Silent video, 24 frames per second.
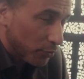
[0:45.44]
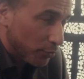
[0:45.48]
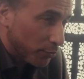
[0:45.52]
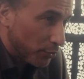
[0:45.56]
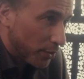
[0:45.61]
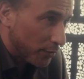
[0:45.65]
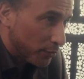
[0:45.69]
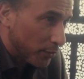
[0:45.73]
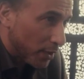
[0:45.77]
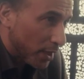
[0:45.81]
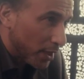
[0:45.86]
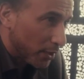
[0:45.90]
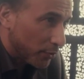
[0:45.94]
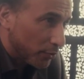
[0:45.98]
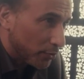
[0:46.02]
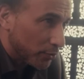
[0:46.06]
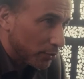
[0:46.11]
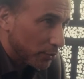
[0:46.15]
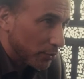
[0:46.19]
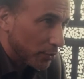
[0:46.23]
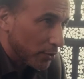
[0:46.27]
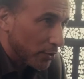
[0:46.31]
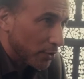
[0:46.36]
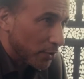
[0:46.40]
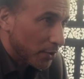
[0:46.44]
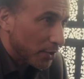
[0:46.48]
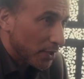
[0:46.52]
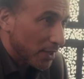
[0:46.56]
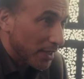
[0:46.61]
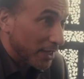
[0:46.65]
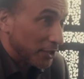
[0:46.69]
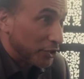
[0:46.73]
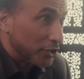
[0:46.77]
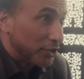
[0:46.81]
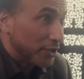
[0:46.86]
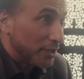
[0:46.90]
on peut avoir une euh,
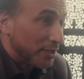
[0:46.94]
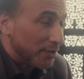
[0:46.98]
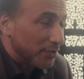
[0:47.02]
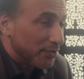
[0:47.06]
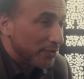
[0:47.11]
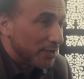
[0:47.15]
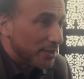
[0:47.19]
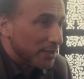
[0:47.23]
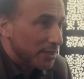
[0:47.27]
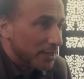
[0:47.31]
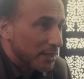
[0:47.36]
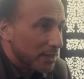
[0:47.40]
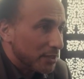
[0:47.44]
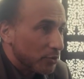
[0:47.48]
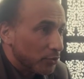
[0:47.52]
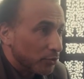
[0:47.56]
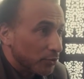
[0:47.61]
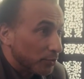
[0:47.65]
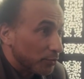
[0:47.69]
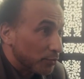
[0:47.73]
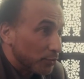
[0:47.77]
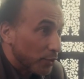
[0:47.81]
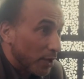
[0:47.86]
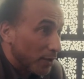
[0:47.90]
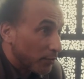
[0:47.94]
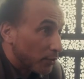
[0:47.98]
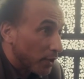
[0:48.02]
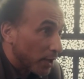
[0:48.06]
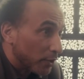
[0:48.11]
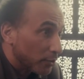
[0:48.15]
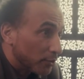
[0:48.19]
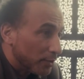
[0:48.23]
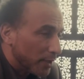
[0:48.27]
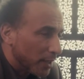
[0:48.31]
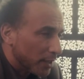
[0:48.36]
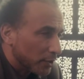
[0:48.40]
lâcheté physique, on peut
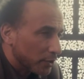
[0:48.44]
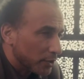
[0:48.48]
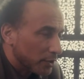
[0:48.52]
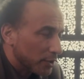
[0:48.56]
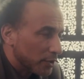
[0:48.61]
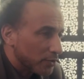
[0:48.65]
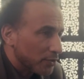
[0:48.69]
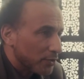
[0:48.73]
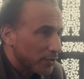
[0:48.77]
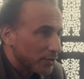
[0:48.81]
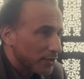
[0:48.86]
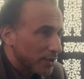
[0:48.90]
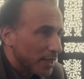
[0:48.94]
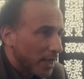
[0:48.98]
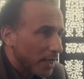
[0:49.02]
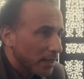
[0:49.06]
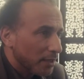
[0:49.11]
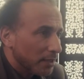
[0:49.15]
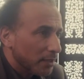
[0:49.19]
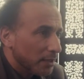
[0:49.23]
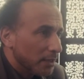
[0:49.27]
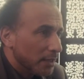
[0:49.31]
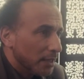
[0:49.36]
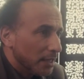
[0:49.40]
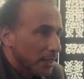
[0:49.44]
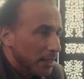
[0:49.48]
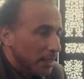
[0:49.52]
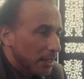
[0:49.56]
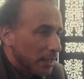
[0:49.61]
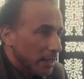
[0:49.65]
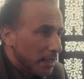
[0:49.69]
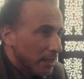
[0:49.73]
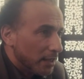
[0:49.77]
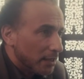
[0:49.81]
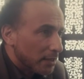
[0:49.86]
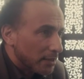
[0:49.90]
avoir une lâcheté sociale.
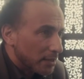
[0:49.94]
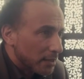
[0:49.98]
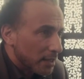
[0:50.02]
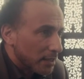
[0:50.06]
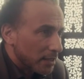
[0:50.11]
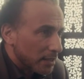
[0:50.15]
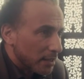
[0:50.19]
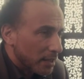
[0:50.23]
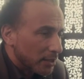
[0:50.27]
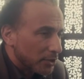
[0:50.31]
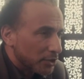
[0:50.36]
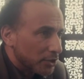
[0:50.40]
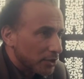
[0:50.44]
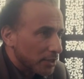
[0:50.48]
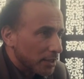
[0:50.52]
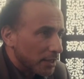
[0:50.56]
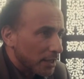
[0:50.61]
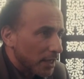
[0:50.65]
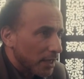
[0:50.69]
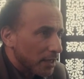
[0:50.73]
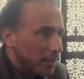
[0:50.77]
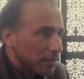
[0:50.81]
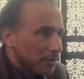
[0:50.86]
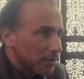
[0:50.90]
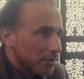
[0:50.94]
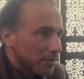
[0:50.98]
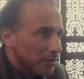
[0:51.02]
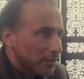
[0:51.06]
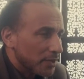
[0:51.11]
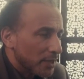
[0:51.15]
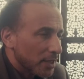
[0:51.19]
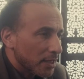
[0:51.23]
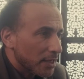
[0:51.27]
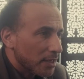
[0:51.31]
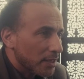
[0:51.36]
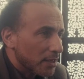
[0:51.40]
Et cette lâcheté-là,
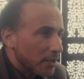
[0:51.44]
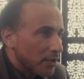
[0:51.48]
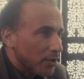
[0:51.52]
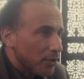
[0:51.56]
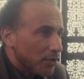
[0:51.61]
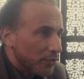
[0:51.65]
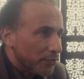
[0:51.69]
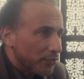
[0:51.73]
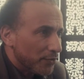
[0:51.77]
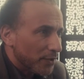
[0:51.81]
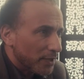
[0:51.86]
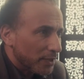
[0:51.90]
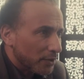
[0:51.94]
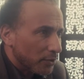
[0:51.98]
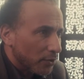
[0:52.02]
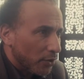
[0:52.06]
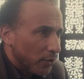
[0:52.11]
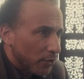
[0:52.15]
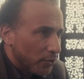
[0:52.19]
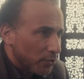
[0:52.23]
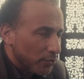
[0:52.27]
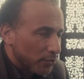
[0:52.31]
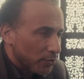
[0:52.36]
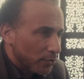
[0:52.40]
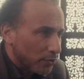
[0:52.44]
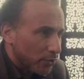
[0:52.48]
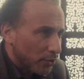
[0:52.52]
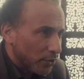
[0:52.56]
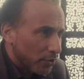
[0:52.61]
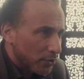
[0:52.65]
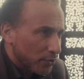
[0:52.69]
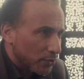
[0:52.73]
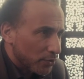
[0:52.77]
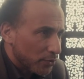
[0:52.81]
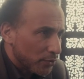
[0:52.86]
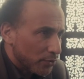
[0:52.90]
c'est le fait, en
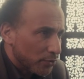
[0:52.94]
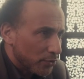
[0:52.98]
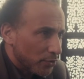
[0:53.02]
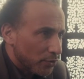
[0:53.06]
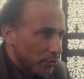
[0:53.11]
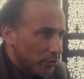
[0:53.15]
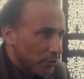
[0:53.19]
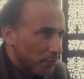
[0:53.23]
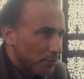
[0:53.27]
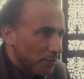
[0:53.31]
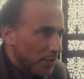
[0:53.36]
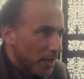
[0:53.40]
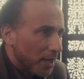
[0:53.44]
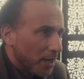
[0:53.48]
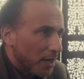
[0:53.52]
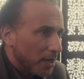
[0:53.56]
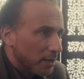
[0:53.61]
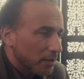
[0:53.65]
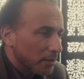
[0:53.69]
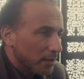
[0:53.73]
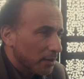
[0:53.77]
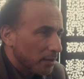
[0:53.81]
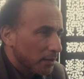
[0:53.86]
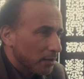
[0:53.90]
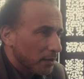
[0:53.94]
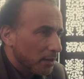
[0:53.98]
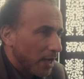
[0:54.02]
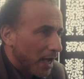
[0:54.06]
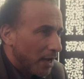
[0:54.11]
l'occurrence, de ne pas euh,